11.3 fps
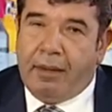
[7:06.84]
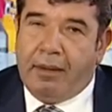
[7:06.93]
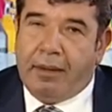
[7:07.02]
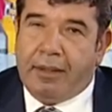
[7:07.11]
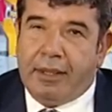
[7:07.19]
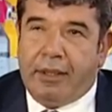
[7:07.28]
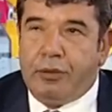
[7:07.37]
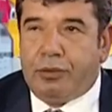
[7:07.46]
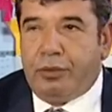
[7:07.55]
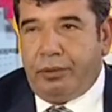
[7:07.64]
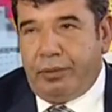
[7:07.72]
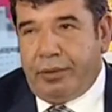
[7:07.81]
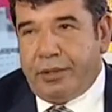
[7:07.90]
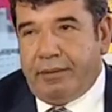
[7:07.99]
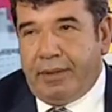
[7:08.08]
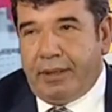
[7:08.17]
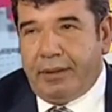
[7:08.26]
Yine yüzde on
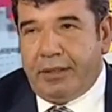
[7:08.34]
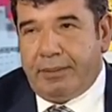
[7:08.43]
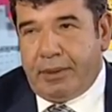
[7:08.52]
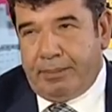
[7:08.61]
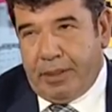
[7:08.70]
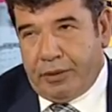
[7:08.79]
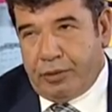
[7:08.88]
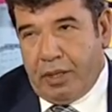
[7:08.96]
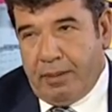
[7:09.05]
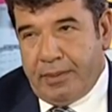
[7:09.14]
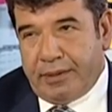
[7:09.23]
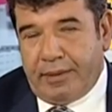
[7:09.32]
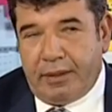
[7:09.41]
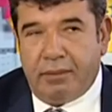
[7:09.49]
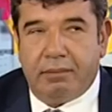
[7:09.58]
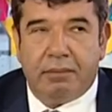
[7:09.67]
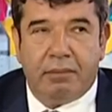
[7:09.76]
civarında hizmet personelimiz var.
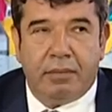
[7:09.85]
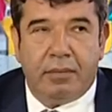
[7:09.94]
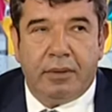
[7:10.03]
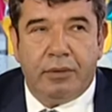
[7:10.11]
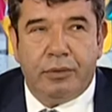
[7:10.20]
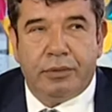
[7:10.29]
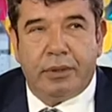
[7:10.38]
Yüzde